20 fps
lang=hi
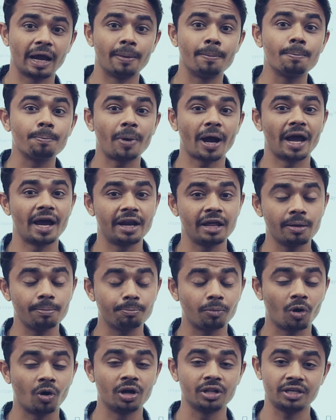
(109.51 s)
एम्पायर है
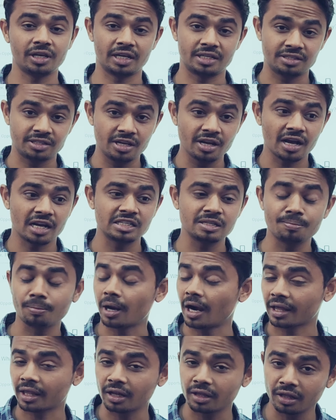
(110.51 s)
बहुत ही अच्छी खासी
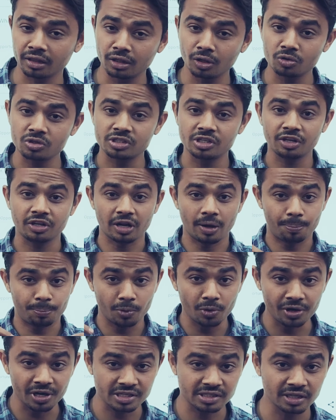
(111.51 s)
मार्केट के अंदर उसकी
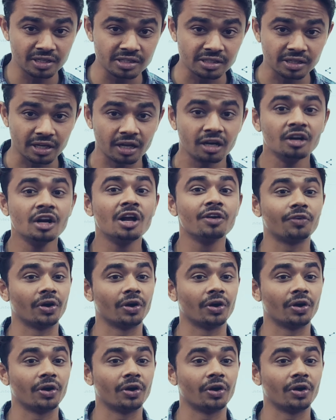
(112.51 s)
रेप्यूटेशन है